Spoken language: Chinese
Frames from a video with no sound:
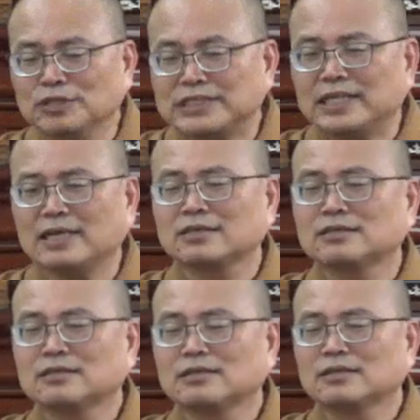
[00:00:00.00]
会这样？
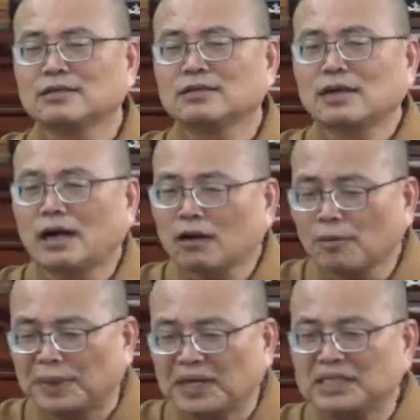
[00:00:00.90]
还好
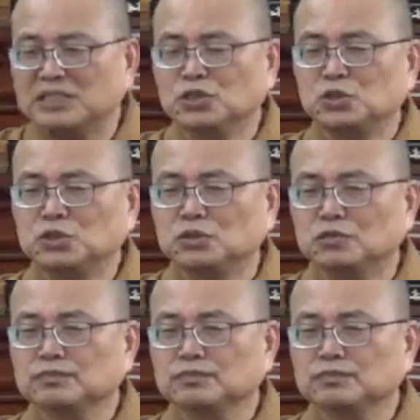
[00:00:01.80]
把它研究清楚，